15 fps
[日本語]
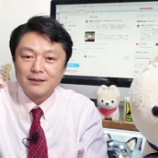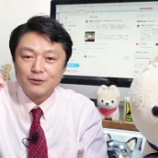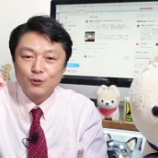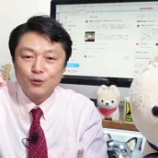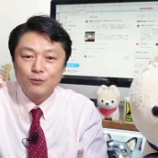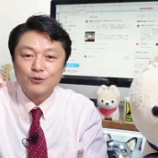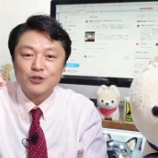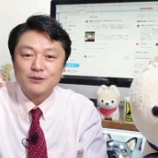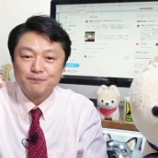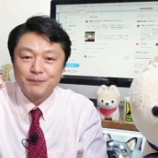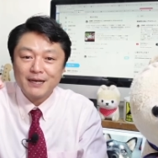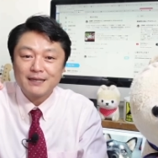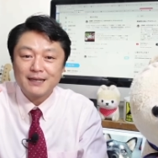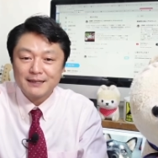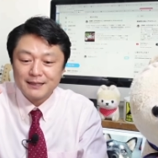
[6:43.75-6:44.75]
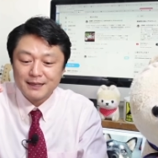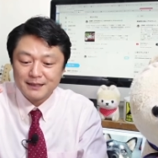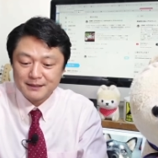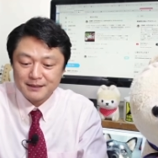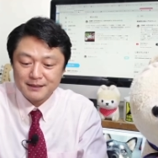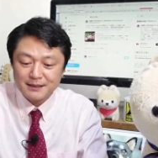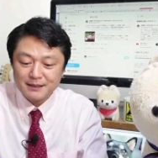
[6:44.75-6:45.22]
どうも失敗だったら
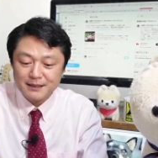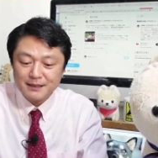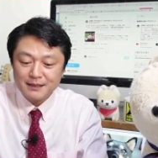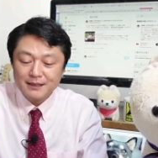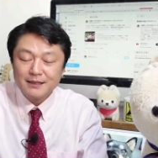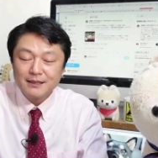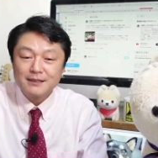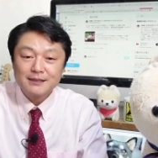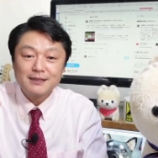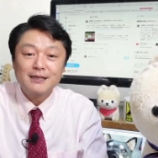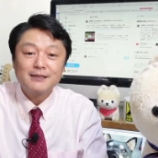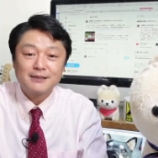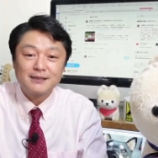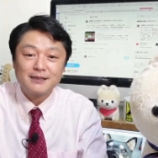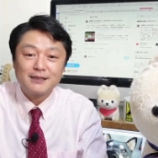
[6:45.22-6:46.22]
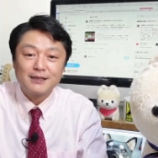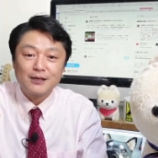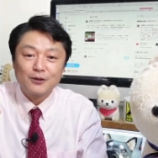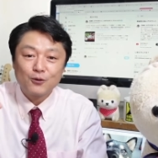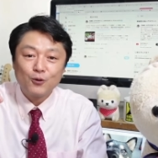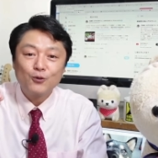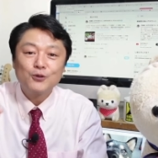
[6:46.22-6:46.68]
しいしかし
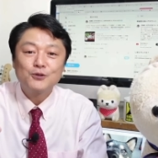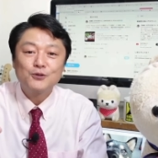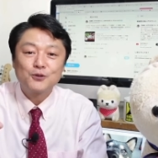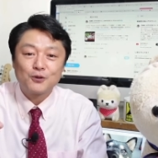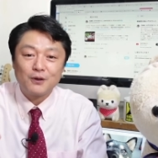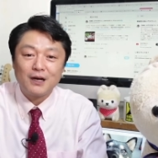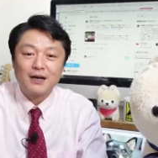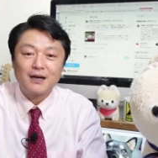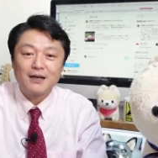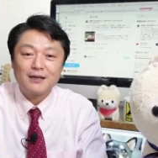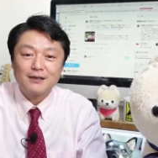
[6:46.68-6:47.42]
こういうのは